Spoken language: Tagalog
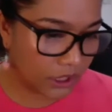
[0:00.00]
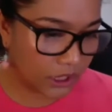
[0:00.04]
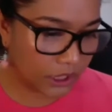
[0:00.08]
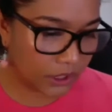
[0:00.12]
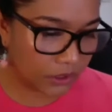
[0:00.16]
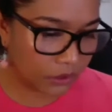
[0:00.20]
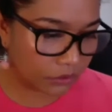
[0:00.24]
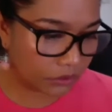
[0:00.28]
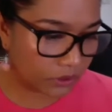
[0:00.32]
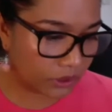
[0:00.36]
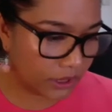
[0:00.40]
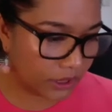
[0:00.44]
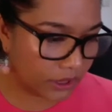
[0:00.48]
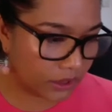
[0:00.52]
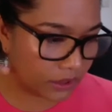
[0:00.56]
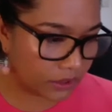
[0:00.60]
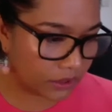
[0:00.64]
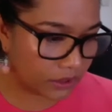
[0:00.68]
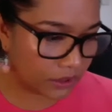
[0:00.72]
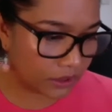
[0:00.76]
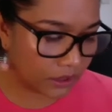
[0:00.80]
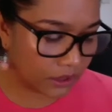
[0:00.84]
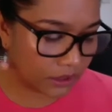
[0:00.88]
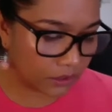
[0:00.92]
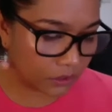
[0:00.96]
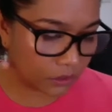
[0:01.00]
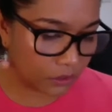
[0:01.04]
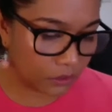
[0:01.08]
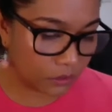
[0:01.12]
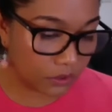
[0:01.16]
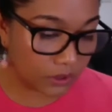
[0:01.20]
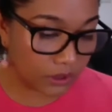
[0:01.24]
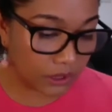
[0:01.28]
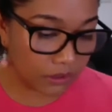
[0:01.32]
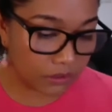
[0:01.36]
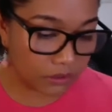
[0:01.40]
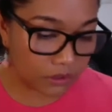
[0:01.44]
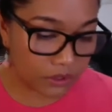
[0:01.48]
anong date niya?
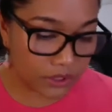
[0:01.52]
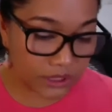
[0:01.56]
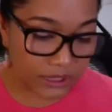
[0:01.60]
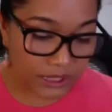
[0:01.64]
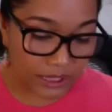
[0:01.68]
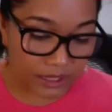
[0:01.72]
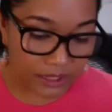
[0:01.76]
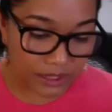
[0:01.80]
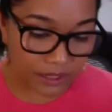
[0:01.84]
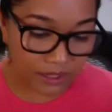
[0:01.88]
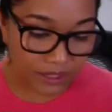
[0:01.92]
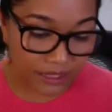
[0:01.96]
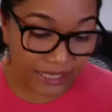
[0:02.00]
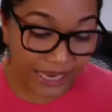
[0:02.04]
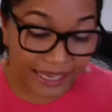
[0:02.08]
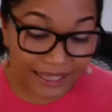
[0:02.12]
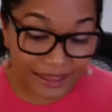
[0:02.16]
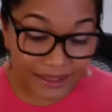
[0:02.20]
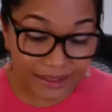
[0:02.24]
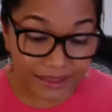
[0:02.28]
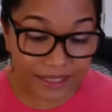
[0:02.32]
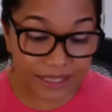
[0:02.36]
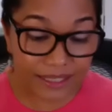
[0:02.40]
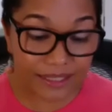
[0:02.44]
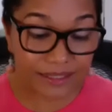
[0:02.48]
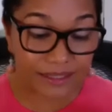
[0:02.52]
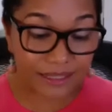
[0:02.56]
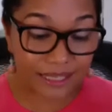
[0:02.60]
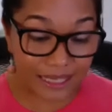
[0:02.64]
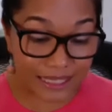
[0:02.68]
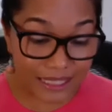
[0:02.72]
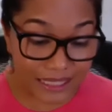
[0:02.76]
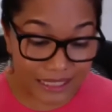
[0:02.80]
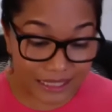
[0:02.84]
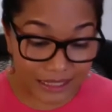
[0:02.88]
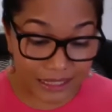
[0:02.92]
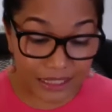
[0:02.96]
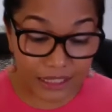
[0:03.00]
2019,
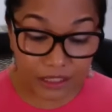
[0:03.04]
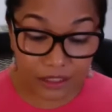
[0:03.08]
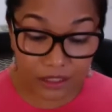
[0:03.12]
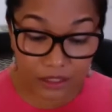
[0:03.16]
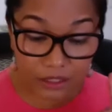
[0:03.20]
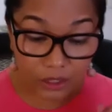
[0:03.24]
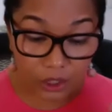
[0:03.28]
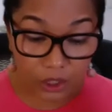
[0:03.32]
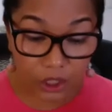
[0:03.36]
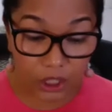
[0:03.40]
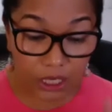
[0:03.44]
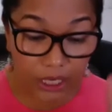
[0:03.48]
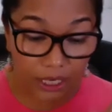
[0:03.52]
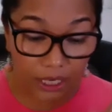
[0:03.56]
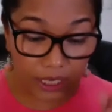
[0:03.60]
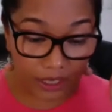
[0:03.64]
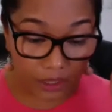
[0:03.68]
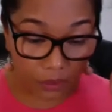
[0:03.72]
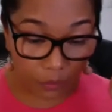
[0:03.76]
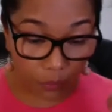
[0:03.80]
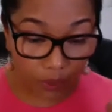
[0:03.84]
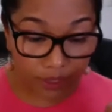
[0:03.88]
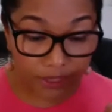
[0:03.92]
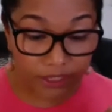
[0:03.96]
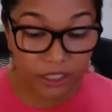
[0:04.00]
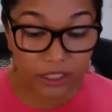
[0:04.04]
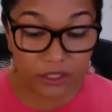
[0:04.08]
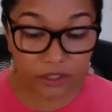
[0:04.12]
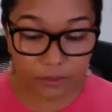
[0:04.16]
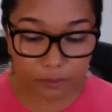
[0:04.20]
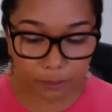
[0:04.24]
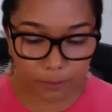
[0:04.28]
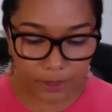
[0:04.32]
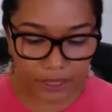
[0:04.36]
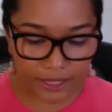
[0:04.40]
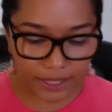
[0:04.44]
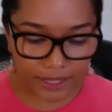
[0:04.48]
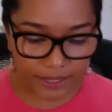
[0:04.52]
last year. Uh, one
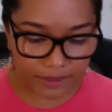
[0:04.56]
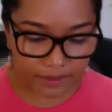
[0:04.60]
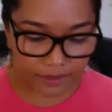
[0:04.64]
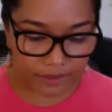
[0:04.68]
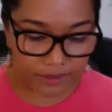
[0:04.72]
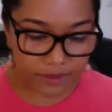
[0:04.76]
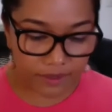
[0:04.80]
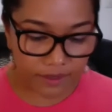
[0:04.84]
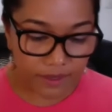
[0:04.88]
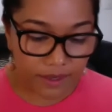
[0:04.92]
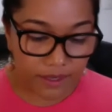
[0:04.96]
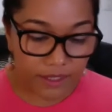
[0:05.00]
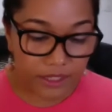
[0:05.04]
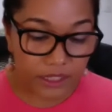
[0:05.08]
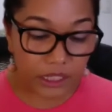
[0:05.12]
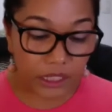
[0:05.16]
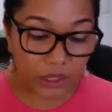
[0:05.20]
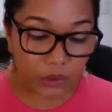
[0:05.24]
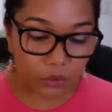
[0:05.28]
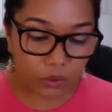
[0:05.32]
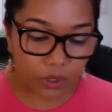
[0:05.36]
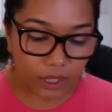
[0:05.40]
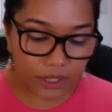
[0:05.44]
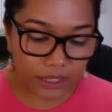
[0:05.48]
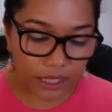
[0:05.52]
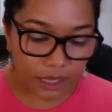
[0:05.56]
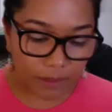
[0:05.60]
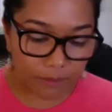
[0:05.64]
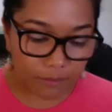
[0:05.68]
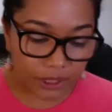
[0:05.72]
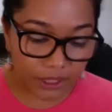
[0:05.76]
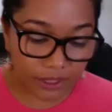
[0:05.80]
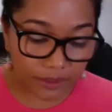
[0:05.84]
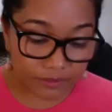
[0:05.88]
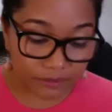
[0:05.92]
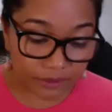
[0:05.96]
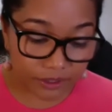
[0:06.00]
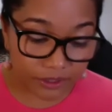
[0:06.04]
year pa lang, nakuha
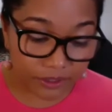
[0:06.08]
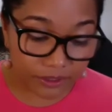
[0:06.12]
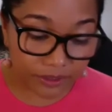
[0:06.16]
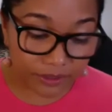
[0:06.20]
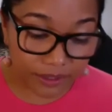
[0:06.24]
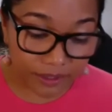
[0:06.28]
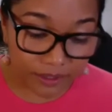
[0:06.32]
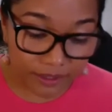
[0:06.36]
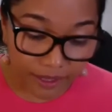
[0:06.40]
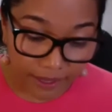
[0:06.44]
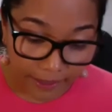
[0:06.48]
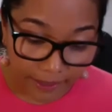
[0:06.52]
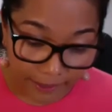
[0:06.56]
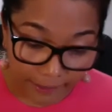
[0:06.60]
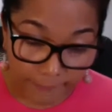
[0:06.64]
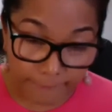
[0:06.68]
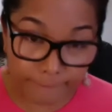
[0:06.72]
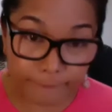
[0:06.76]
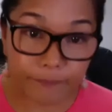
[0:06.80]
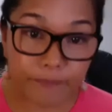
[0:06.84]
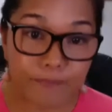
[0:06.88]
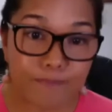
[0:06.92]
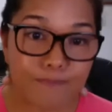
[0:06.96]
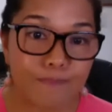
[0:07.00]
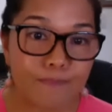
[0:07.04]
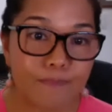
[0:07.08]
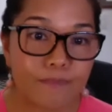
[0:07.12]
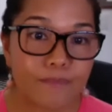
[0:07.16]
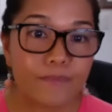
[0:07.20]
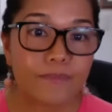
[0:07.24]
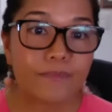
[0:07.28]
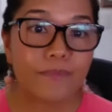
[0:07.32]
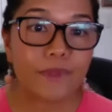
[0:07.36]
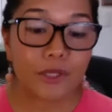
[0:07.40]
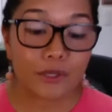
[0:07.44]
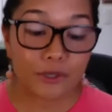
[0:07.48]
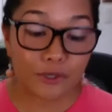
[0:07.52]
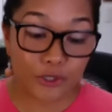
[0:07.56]
namin ng 13M.
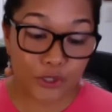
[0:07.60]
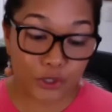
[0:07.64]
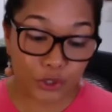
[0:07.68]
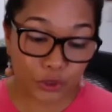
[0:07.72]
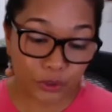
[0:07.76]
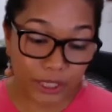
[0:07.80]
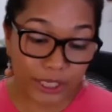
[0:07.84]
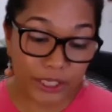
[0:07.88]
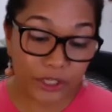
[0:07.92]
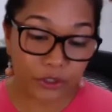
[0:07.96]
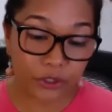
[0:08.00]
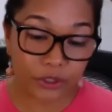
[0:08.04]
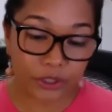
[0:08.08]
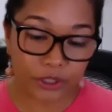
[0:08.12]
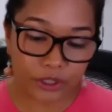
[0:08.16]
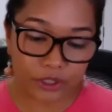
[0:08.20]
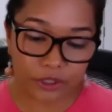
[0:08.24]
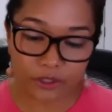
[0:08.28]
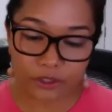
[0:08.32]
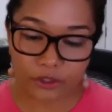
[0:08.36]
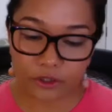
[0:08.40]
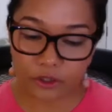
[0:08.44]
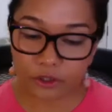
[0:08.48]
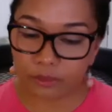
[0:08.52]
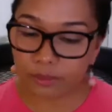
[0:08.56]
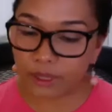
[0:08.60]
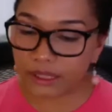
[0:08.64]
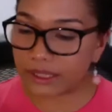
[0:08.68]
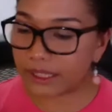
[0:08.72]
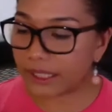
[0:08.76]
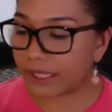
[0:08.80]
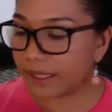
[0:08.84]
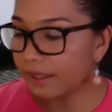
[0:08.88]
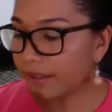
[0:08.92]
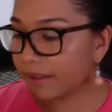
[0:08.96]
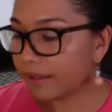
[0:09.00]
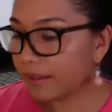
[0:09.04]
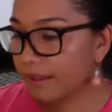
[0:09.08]
So ngayon,
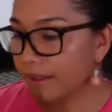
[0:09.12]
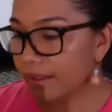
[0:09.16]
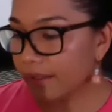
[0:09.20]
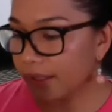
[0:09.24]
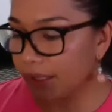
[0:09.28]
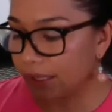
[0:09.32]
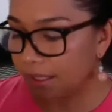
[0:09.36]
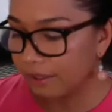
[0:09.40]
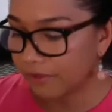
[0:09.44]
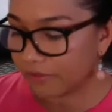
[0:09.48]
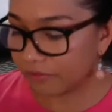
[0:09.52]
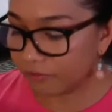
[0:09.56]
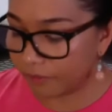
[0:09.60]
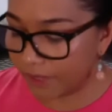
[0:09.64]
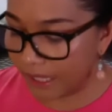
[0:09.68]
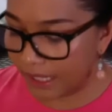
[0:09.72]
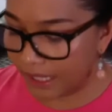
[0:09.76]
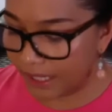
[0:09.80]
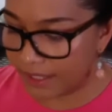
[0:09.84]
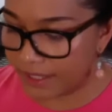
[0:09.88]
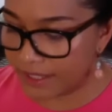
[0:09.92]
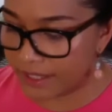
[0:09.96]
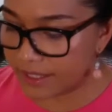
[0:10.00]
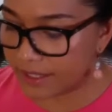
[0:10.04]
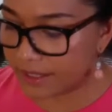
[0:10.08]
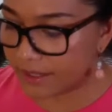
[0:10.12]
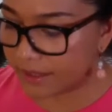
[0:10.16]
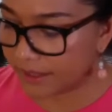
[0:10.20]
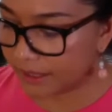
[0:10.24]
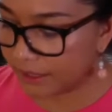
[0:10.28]
dumating ang price